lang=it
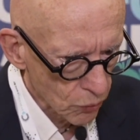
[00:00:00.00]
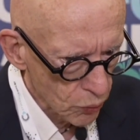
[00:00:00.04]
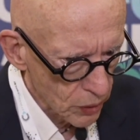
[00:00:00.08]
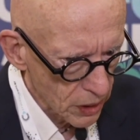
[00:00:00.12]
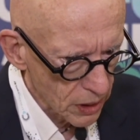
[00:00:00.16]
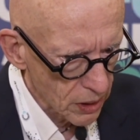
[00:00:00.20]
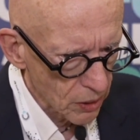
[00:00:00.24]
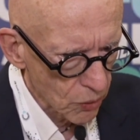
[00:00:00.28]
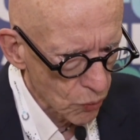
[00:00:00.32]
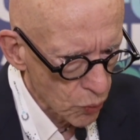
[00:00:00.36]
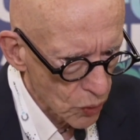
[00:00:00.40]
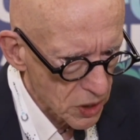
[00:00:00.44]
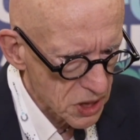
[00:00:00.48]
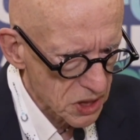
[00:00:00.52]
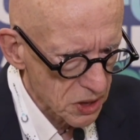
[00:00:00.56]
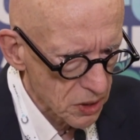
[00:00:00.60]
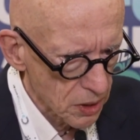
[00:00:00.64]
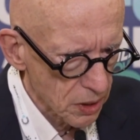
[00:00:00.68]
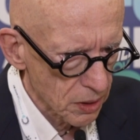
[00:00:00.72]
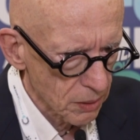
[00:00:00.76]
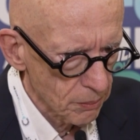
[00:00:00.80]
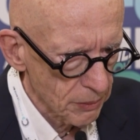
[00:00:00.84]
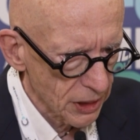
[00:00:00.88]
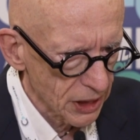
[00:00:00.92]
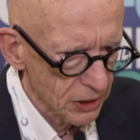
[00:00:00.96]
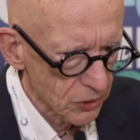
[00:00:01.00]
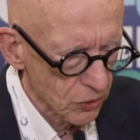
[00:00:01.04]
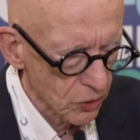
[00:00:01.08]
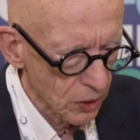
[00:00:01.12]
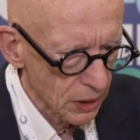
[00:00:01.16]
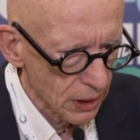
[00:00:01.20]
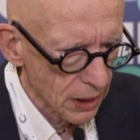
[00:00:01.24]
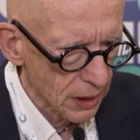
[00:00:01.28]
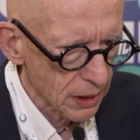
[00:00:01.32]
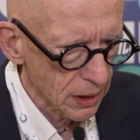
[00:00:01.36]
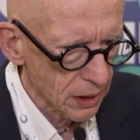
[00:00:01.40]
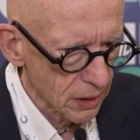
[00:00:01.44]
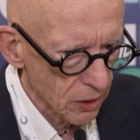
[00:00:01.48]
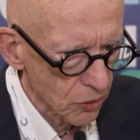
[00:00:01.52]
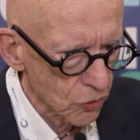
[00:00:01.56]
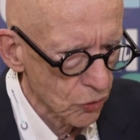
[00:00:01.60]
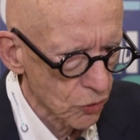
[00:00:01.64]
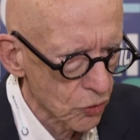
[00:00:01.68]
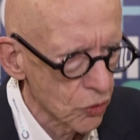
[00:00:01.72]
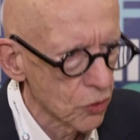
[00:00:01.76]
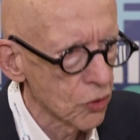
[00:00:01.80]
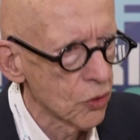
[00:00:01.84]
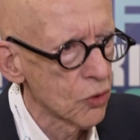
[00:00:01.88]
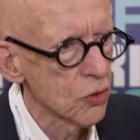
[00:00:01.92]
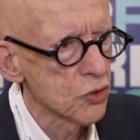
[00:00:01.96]
Quindi questo elemento della rete
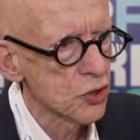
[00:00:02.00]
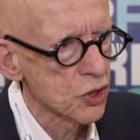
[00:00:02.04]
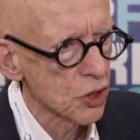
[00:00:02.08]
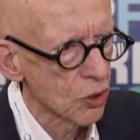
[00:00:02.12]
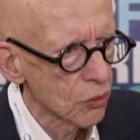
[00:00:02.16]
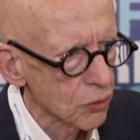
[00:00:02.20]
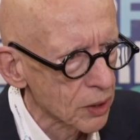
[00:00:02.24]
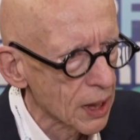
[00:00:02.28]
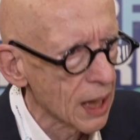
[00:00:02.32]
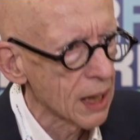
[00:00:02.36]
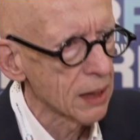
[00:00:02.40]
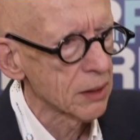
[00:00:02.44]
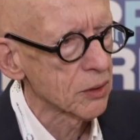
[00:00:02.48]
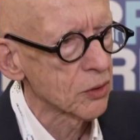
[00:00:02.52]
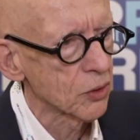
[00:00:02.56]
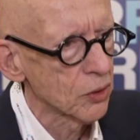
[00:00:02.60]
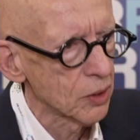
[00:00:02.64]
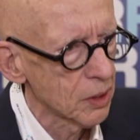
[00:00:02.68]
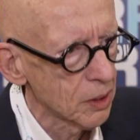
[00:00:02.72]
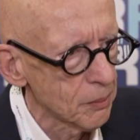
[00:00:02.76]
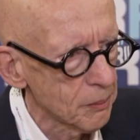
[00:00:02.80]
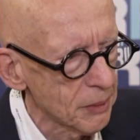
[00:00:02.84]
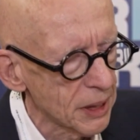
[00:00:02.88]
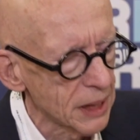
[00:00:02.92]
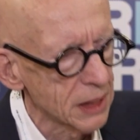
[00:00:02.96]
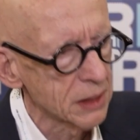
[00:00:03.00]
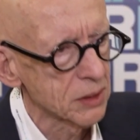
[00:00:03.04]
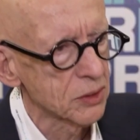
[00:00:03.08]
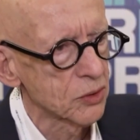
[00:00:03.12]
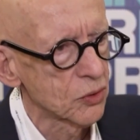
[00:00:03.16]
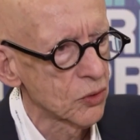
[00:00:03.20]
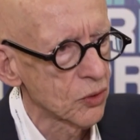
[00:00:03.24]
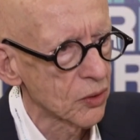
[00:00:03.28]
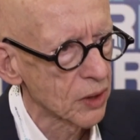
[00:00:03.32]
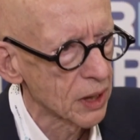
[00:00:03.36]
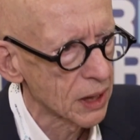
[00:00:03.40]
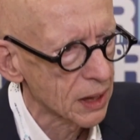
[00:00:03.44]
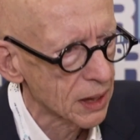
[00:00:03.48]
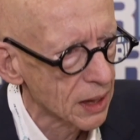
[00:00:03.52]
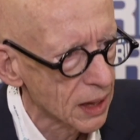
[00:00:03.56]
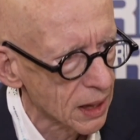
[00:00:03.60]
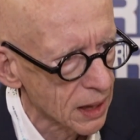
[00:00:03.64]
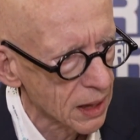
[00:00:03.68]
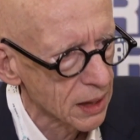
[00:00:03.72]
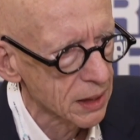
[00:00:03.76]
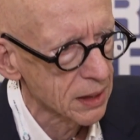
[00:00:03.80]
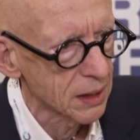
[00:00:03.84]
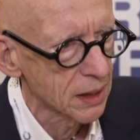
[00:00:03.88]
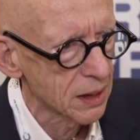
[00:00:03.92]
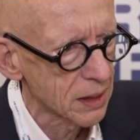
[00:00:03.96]
oncologica è un altro elemento che
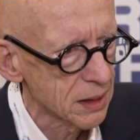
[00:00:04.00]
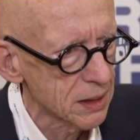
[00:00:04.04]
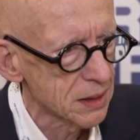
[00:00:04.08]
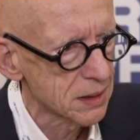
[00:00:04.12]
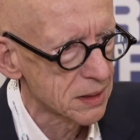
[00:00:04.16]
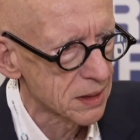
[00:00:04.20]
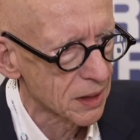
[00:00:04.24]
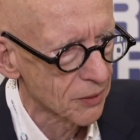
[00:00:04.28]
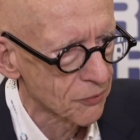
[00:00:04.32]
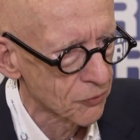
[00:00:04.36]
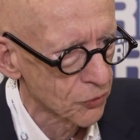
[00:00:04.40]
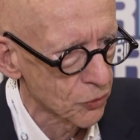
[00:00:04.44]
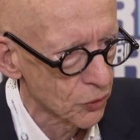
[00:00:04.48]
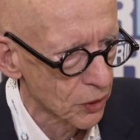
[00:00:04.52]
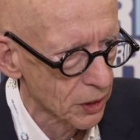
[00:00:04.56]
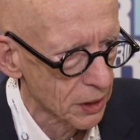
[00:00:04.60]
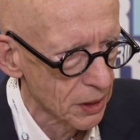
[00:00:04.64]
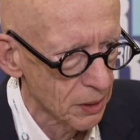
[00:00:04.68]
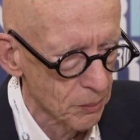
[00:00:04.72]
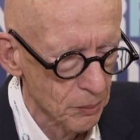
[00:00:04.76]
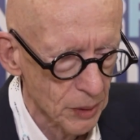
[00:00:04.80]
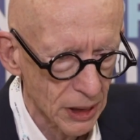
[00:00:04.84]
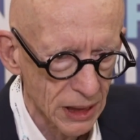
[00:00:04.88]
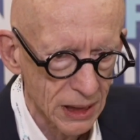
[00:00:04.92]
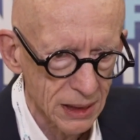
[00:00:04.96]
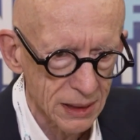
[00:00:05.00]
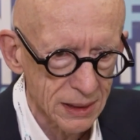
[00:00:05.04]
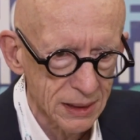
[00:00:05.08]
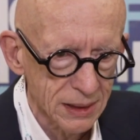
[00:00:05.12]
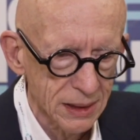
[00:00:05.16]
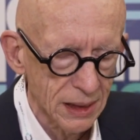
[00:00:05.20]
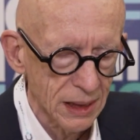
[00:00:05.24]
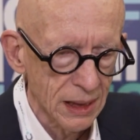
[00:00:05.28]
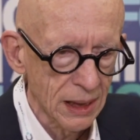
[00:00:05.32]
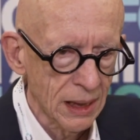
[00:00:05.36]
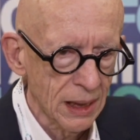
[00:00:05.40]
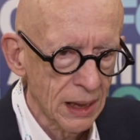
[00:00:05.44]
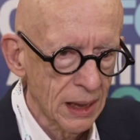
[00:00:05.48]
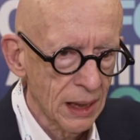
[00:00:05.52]
caratterizza fortemente.